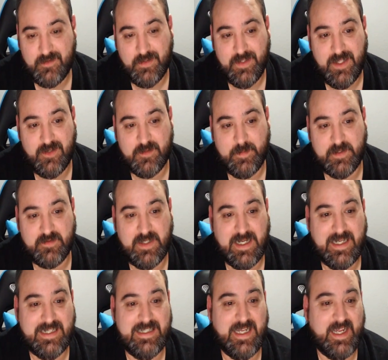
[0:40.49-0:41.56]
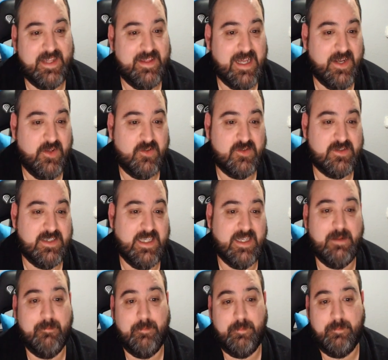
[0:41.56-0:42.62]
donde los personajes legendarios
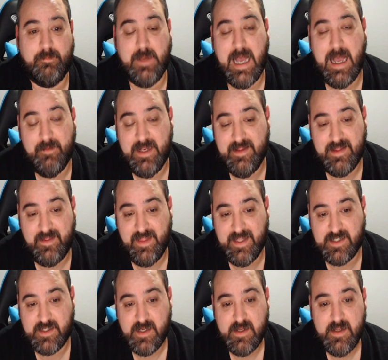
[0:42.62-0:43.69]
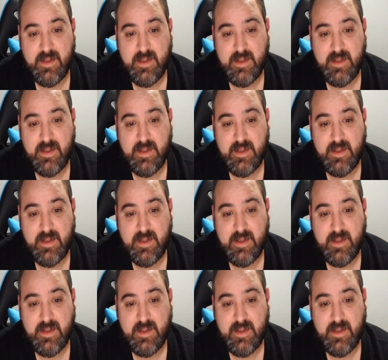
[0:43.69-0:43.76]
tienen habilidades